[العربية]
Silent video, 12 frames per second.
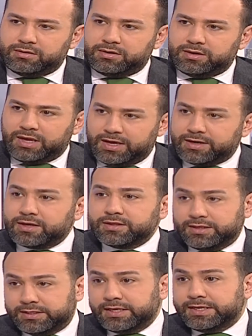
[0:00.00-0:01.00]
الاعراض
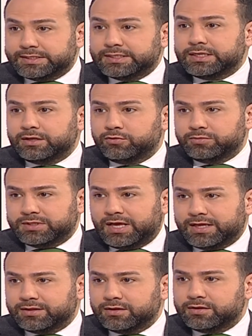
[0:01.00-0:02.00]
قلت لي كثيره
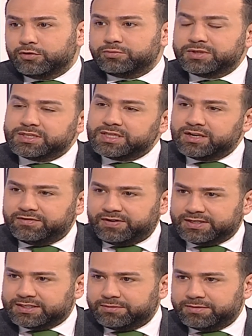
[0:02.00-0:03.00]
ومتعدده وبتختلف
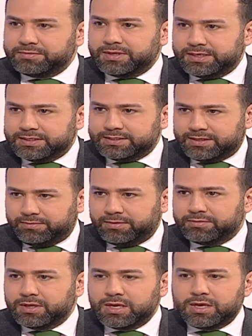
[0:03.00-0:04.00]
حسب يمكن السبب
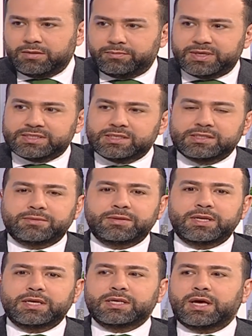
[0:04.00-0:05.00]
بس اذا بدنا
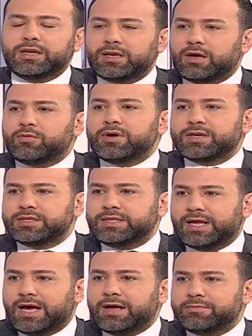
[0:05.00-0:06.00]
نحكي عن العوارض
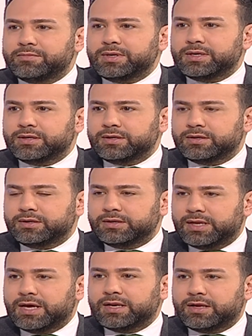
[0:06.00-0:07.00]
العامه
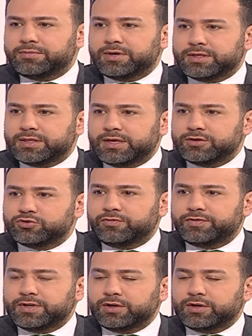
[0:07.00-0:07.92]
لها الامراض هي شو فينا